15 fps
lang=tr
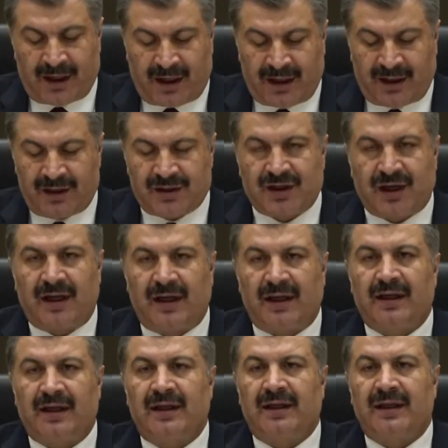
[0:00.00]

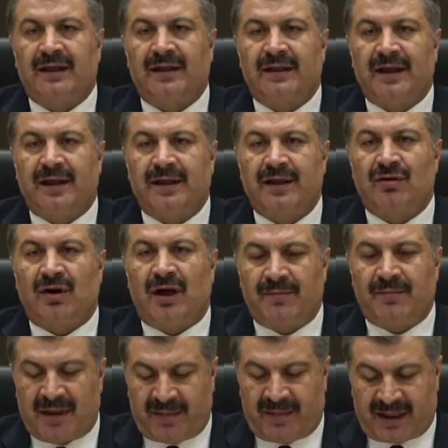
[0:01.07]
Ayrıca yeni
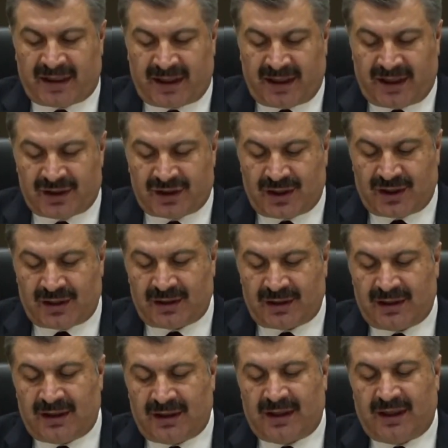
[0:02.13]
doğan bebekler için
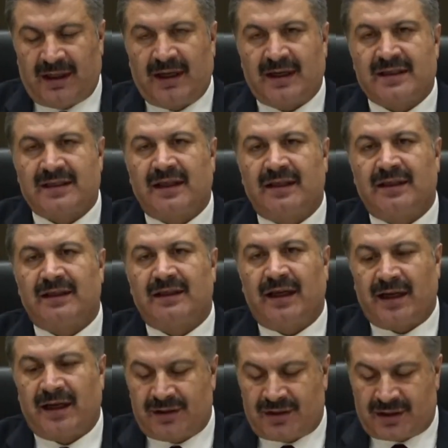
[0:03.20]

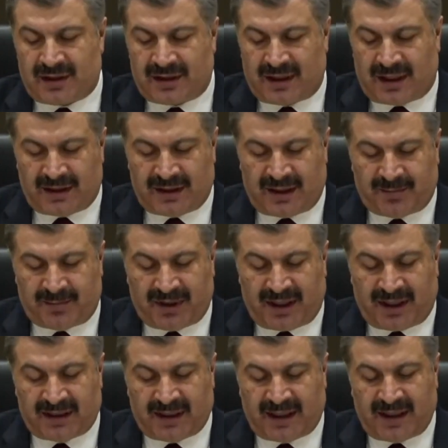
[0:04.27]
hastalıklar açısından
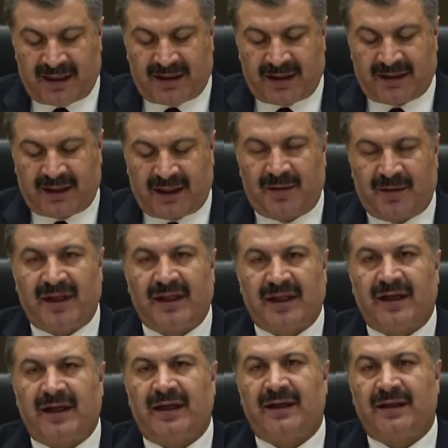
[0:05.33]
yapılan genetik
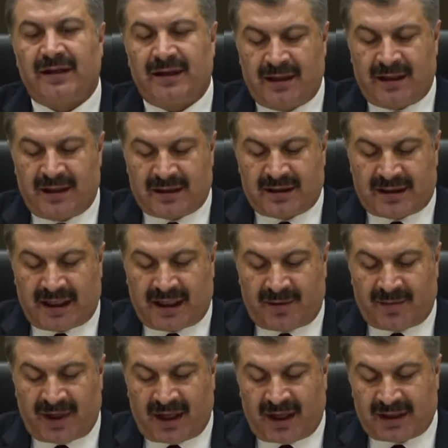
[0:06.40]
taramalara
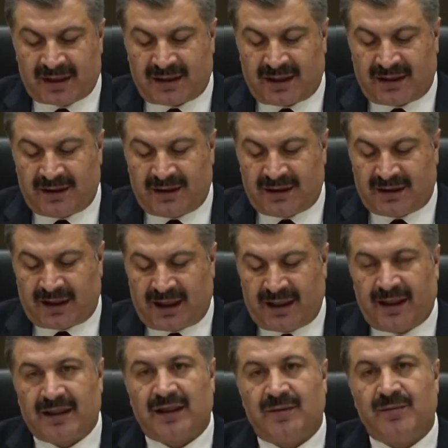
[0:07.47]
SM hastalığı
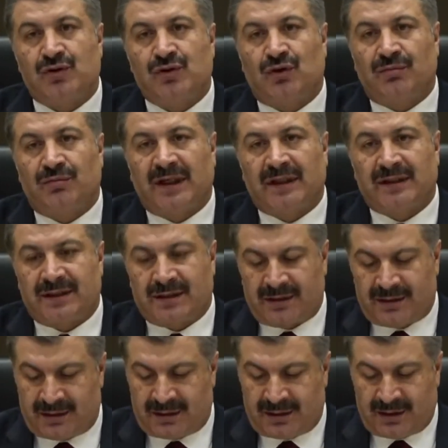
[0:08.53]
dahil edilmiş
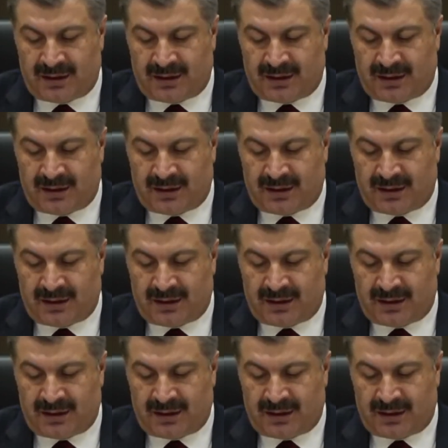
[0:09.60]
durumdadır.